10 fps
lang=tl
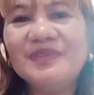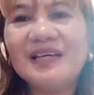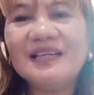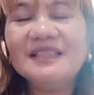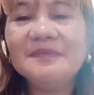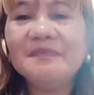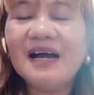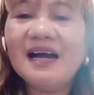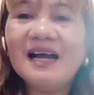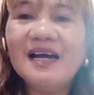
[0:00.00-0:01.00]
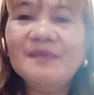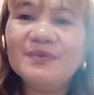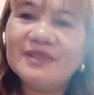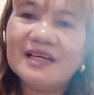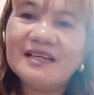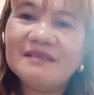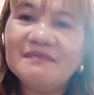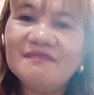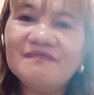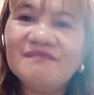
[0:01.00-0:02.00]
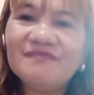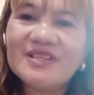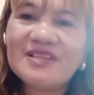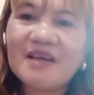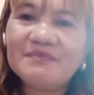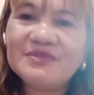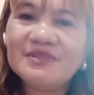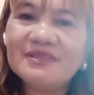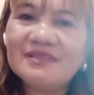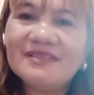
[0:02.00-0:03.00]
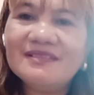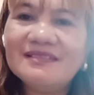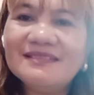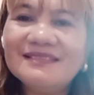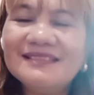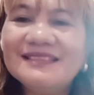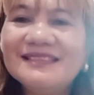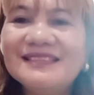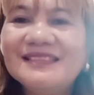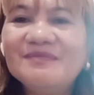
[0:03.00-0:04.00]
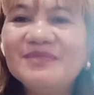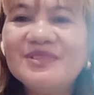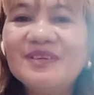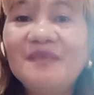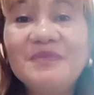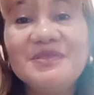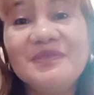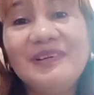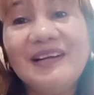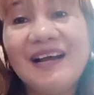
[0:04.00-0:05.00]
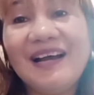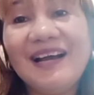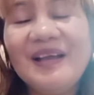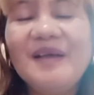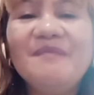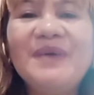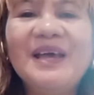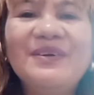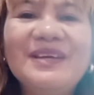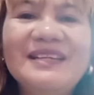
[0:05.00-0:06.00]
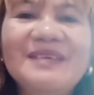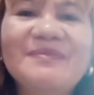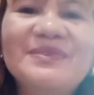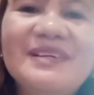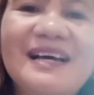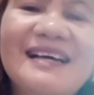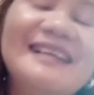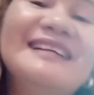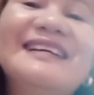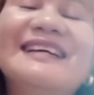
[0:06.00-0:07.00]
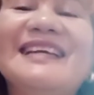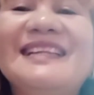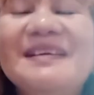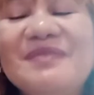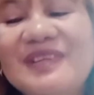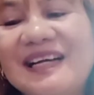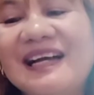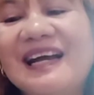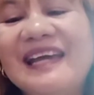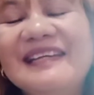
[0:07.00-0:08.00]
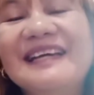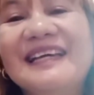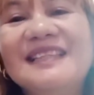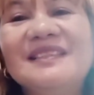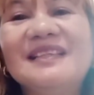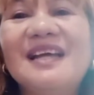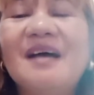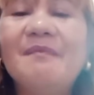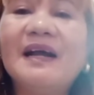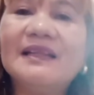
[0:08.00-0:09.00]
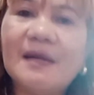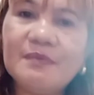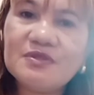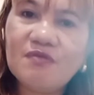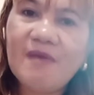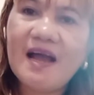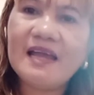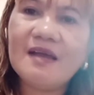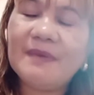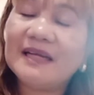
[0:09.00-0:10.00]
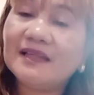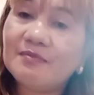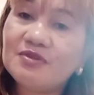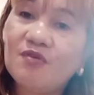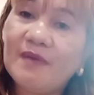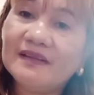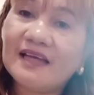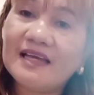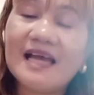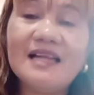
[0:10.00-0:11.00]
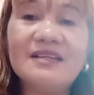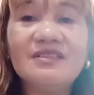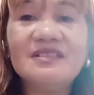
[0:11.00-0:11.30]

Punta ka ng simbahan, punta ka ng reception. Yo! busog-busog ka. hindi, mo, hindi mo nakakain guys. Pagkatapos kumain, pagkatapos kumanta yan,